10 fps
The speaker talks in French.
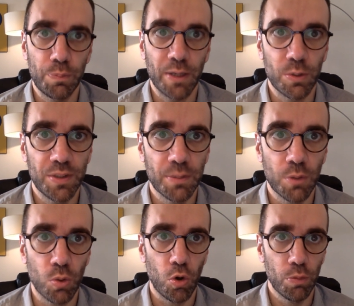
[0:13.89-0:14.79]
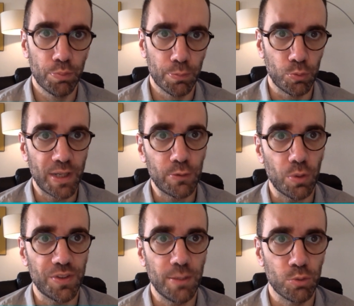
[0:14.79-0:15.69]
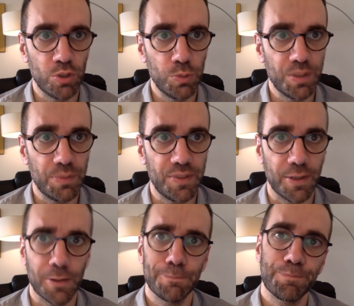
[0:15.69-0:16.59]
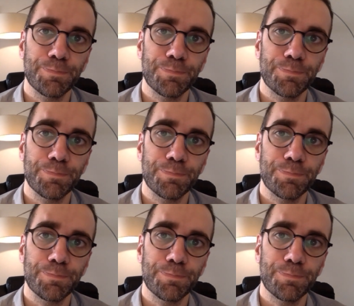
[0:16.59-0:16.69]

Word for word: périodiquement l'Europe du XIVe au XVIIIe siècle.